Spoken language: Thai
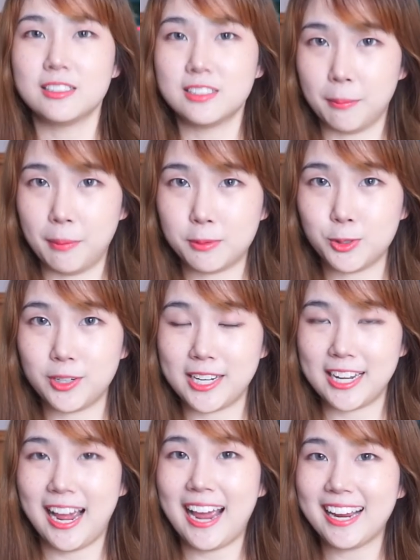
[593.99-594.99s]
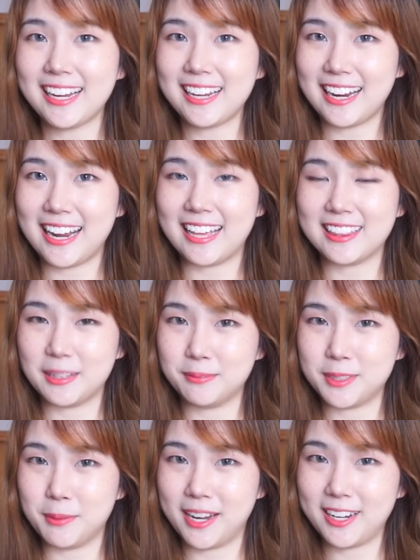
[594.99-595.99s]
สำหรับชุดนี้ให้คะแนนเต็ม
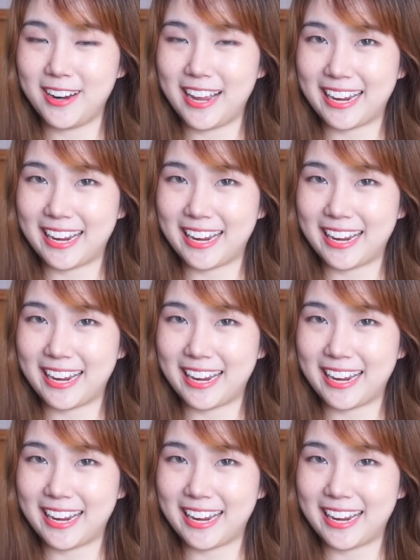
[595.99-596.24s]
10ให้เท่าไหร่